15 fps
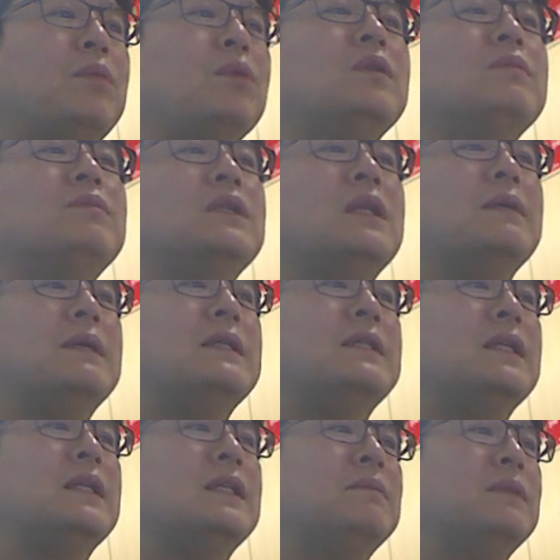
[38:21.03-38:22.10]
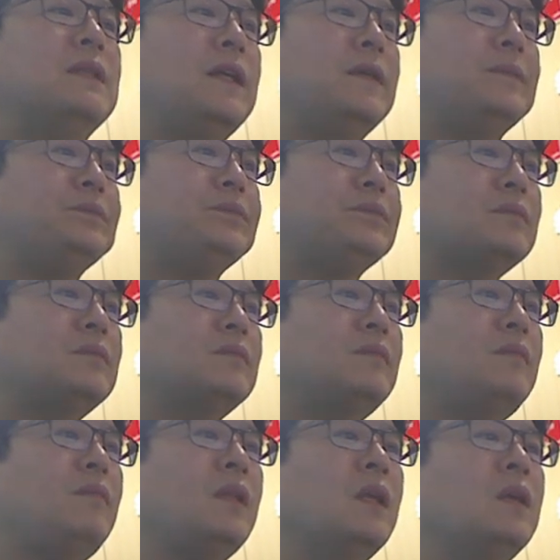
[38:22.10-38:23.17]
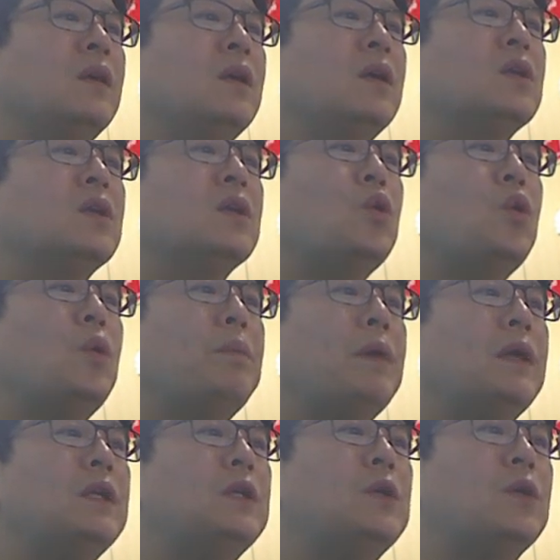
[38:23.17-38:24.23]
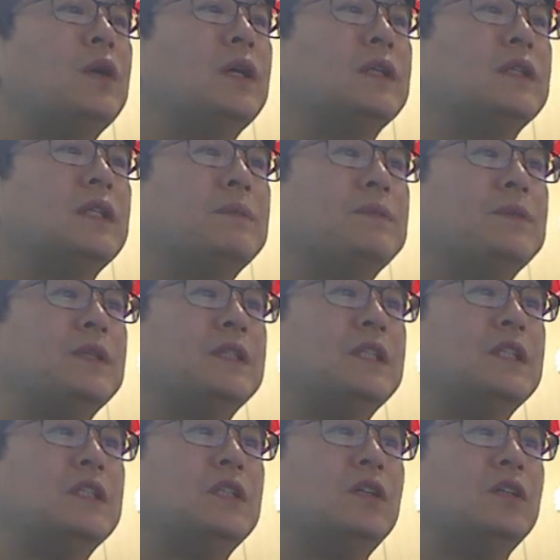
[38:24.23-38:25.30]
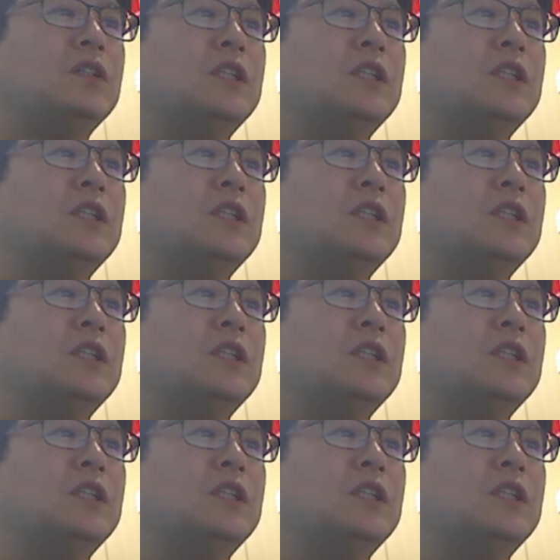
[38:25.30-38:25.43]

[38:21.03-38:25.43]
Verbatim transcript: 본인 부담하셔야 됩니다. 초음파를 이용하기 때문에 신상,